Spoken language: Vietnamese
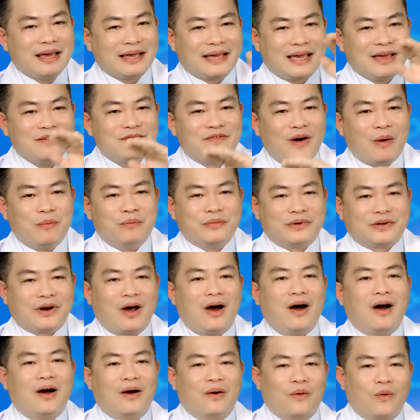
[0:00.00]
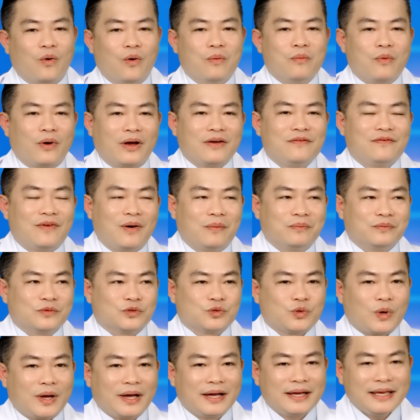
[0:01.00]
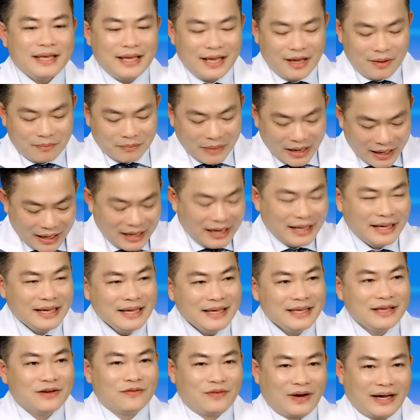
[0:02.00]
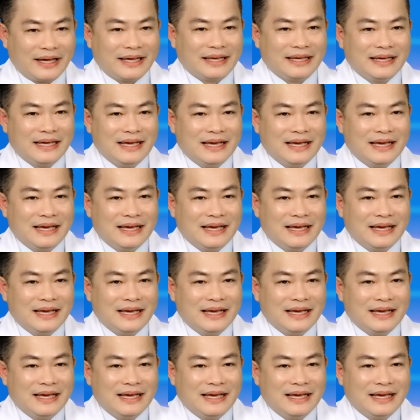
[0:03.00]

cái vòng tròn của một cái vòng xoáy bệnh lý như vậy.